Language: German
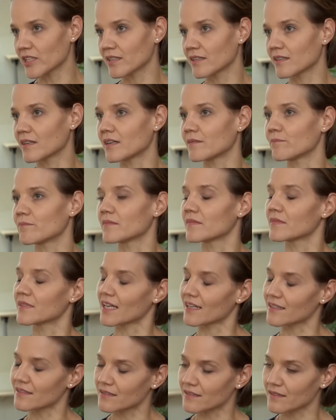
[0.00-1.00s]
Ähm,
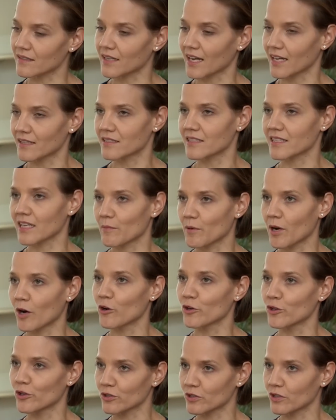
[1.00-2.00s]
das kann sich aber
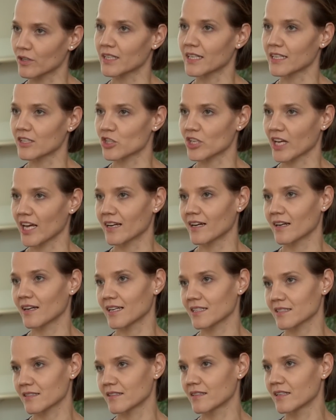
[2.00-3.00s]
auch noch deutlich steigern
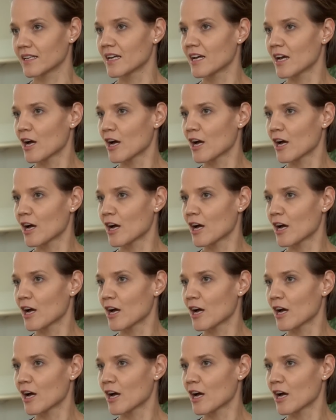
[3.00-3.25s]
lassen.